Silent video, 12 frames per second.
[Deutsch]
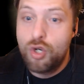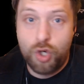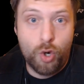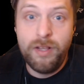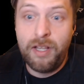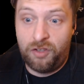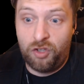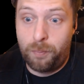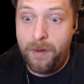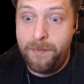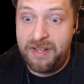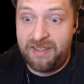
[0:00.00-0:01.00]
Schön, dass das
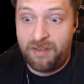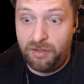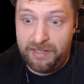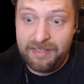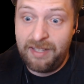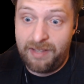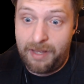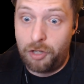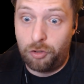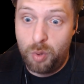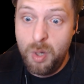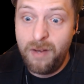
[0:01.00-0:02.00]
Spiel mir das auch sagt, dass da
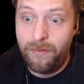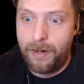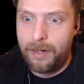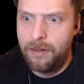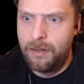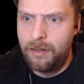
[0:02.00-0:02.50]
eine Tür war.